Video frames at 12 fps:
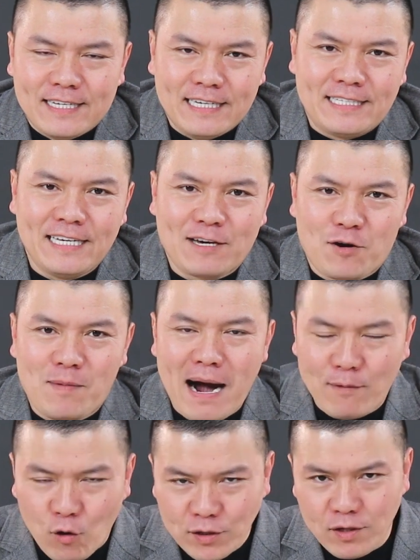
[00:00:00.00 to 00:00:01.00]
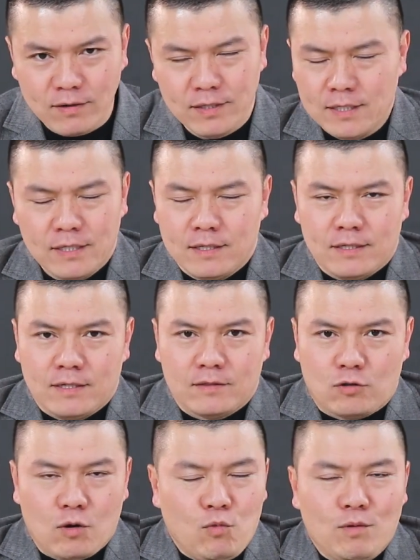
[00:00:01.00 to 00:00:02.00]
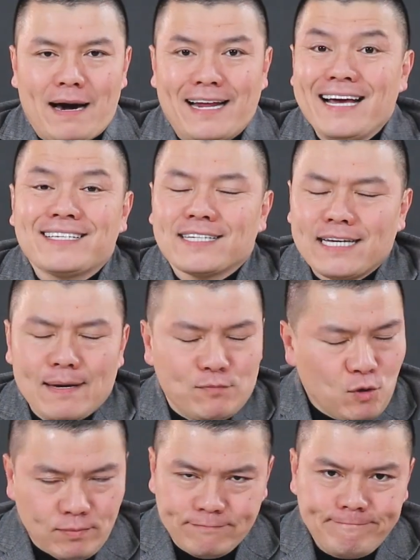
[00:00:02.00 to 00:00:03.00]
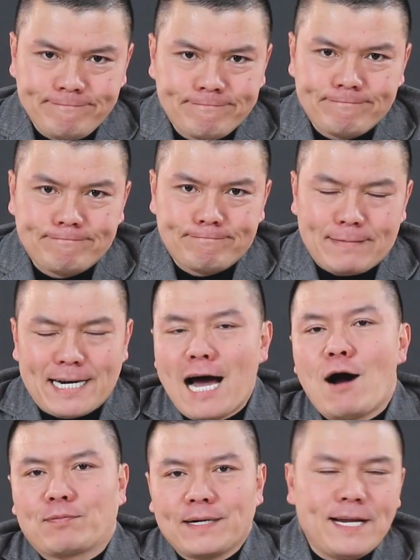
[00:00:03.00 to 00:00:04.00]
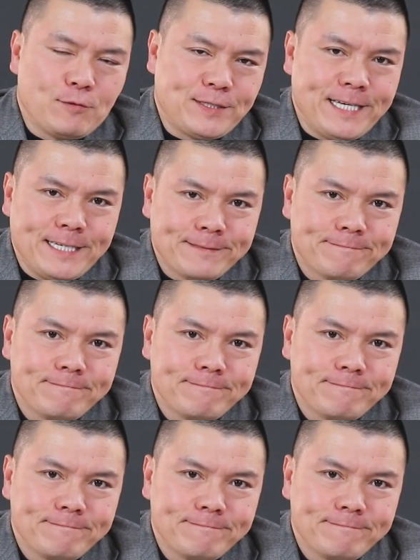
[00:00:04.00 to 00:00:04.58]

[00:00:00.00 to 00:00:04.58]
thì chỉ có 3 4 thôi. Tôi muốn bạn hết sức nghiêm túc. Bạn học được điều gì?